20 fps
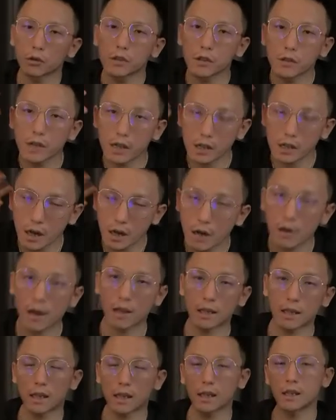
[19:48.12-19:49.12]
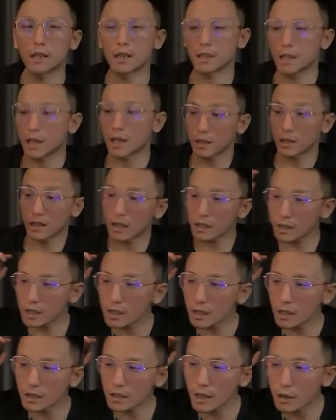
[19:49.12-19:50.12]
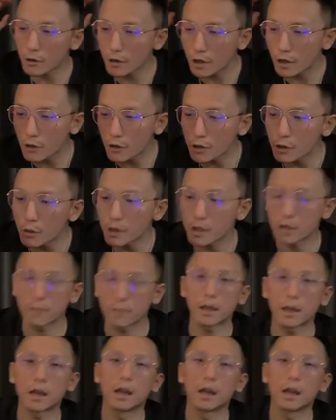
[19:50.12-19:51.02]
在我的电脑里啊，到现在还珍藏着